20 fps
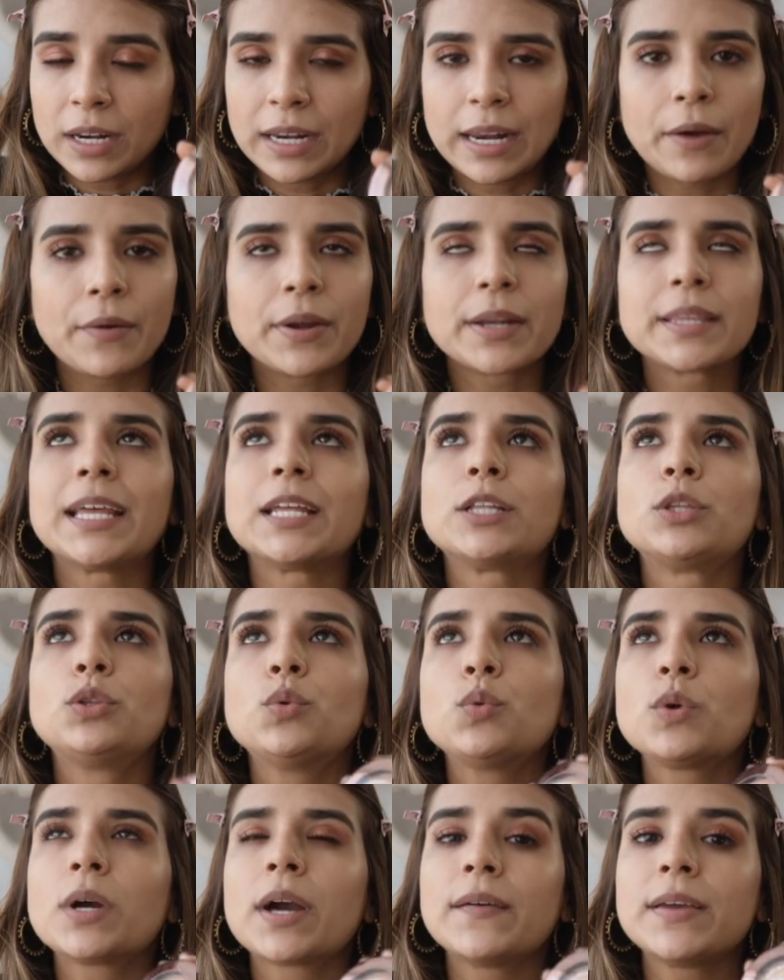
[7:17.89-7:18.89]
La verdad,
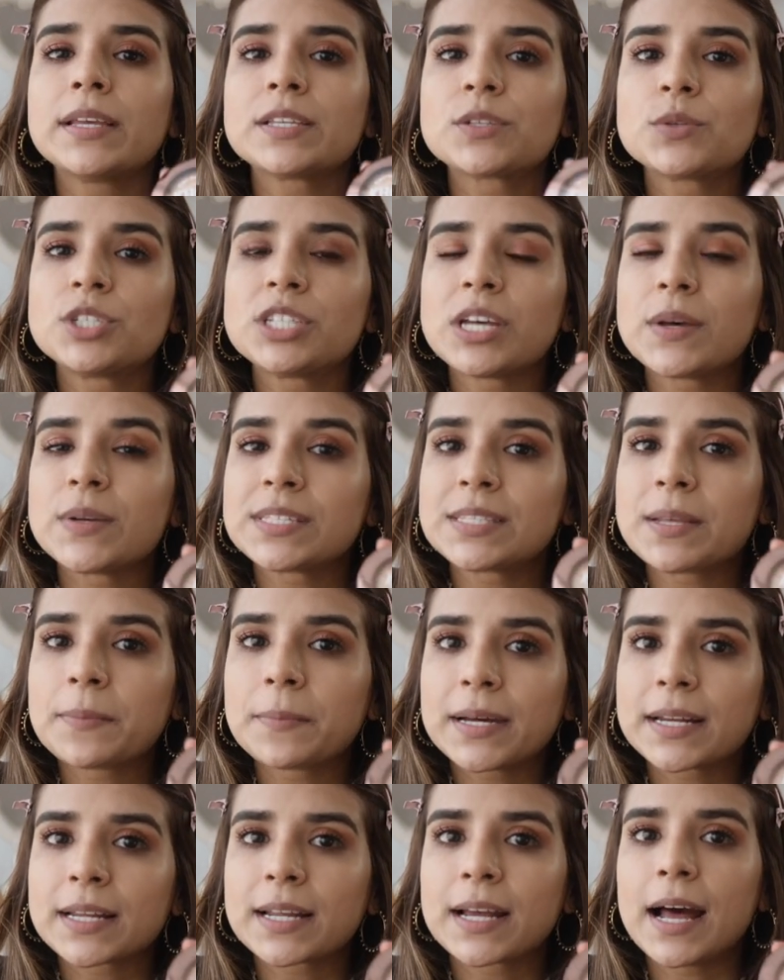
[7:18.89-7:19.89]
nunca había escuchado esta
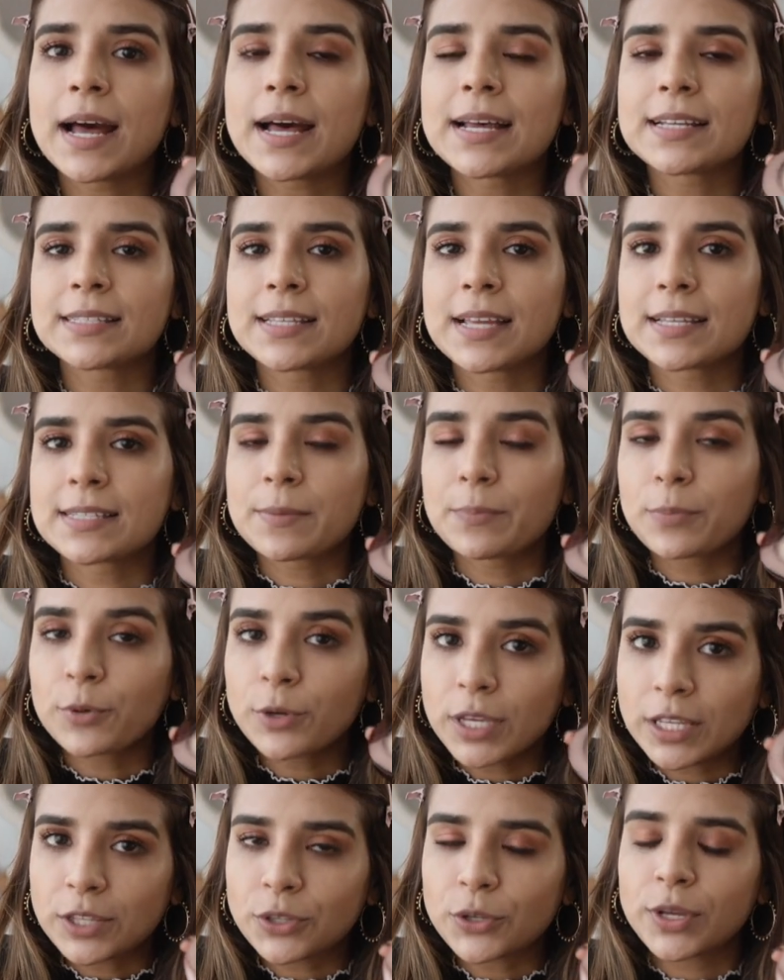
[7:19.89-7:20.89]
marca hasta hace
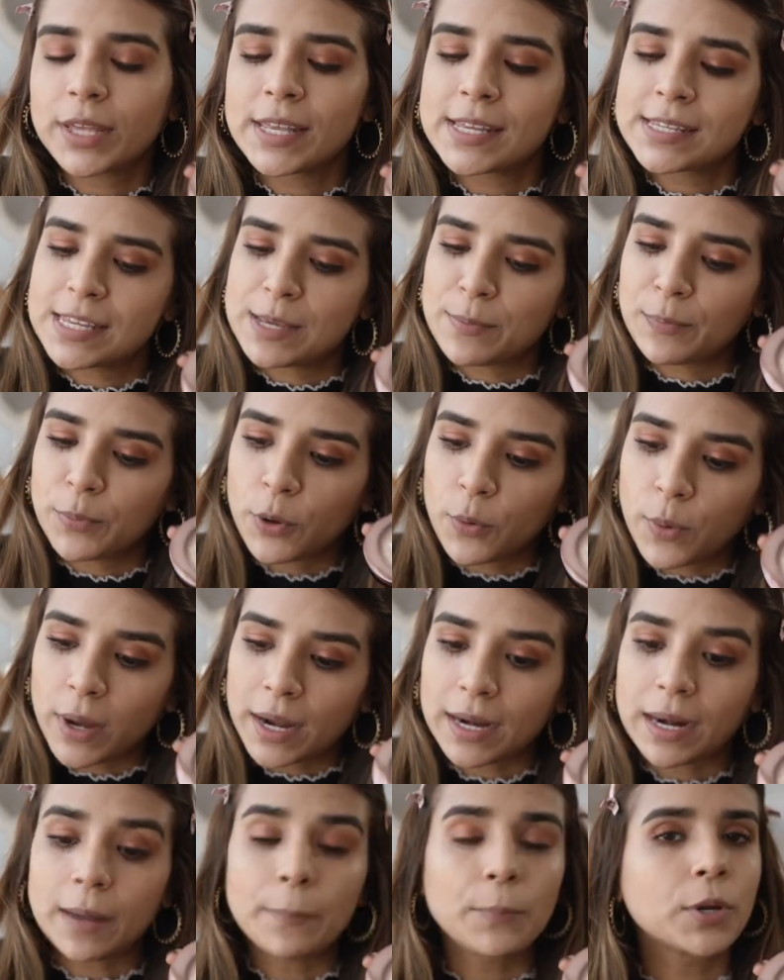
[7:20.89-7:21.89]
poquito que decidí
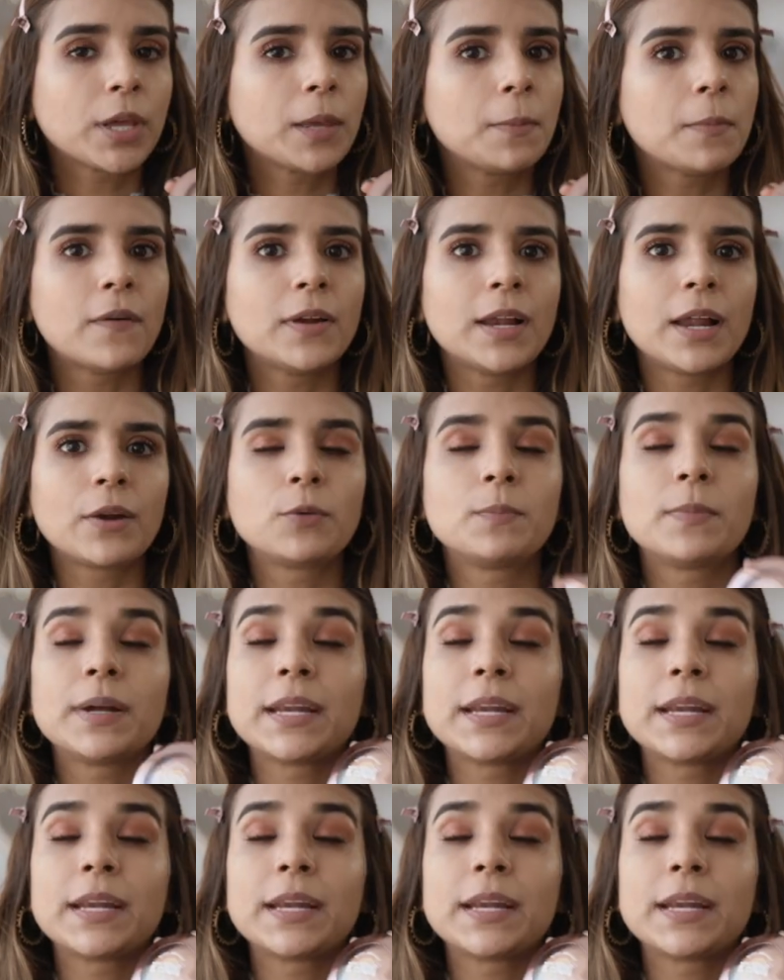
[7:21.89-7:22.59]
probarla porque me hablaron